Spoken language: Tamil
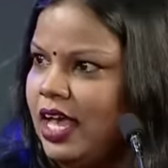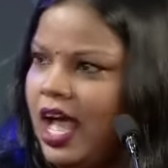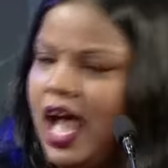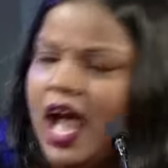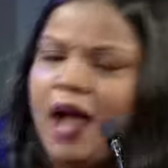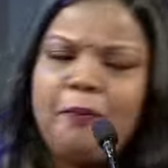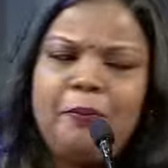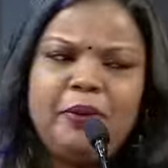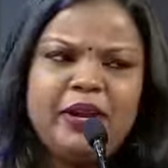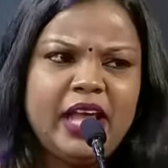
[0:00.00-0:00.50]

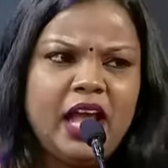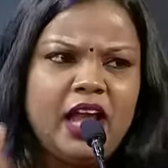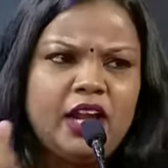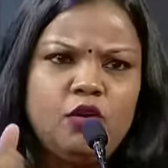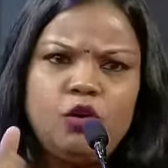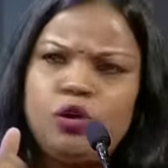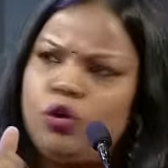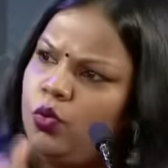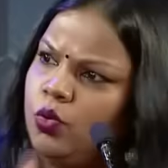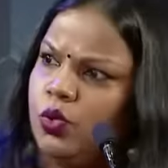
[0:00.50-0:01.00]
அப்படியான
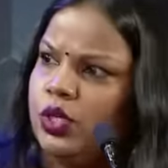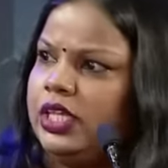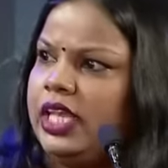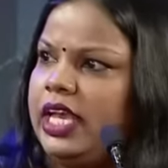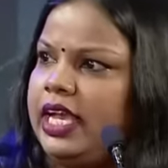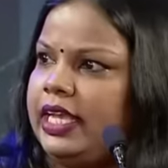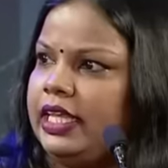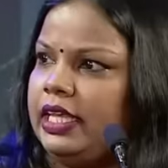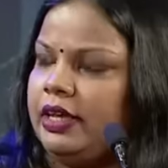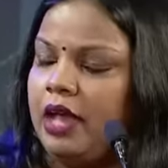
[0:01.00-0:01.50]
ஒரு ஊர் தான்
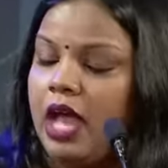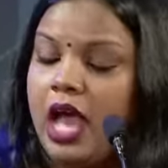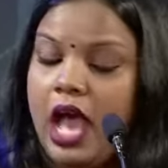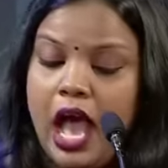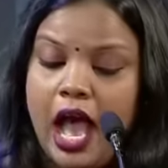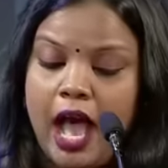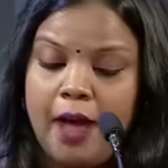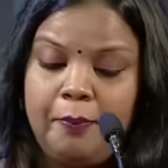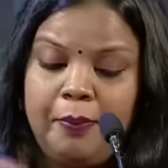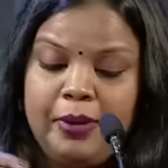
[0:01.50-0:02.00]
இது
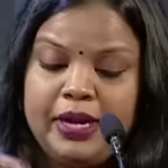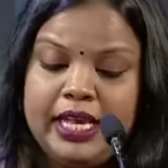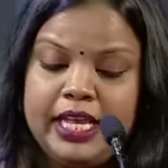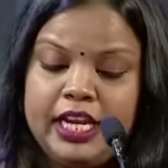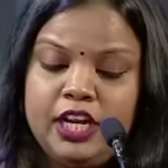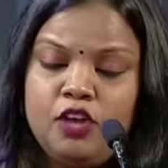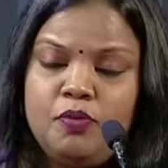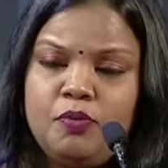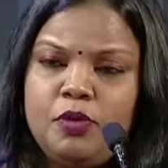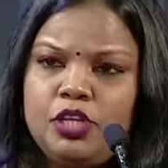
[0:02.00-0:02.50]
அப்படி
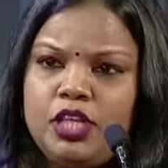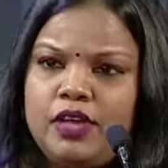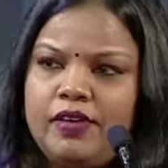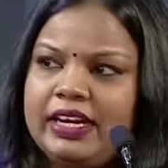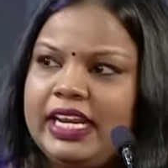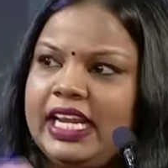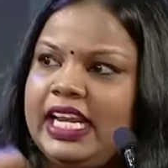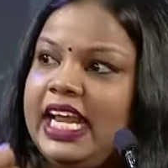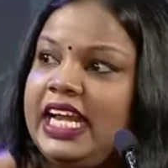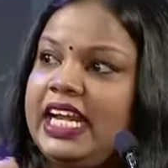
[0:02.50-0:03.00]
இருக்கும்பொழுது
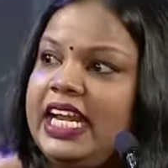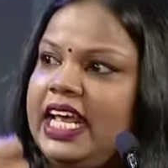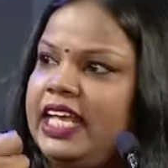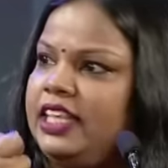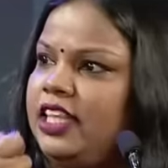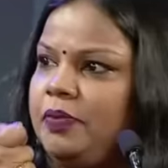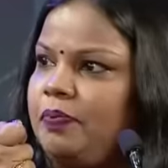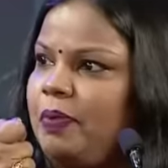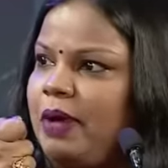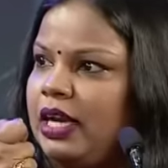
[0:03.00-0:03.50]
அவர்கள் என்ன
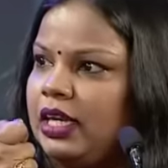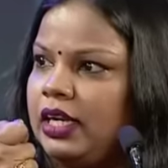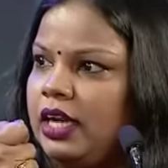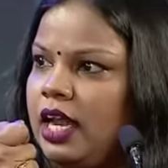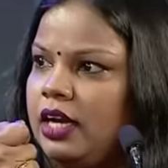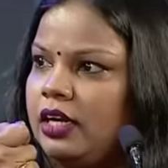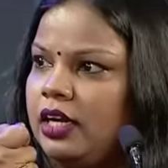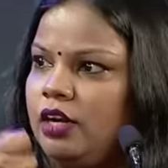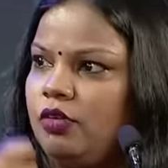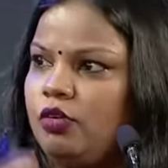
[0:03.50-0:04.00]

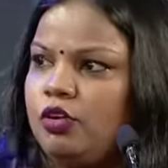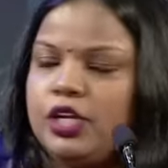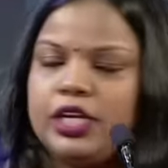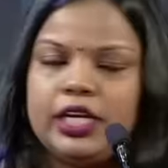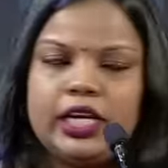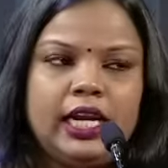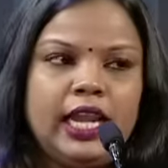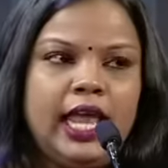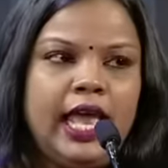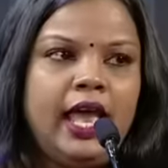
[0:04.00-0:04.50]
எதிர்பார்க்கிறார்கள் ஒன்று
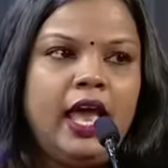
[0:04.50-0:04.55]
இருக்குல்ல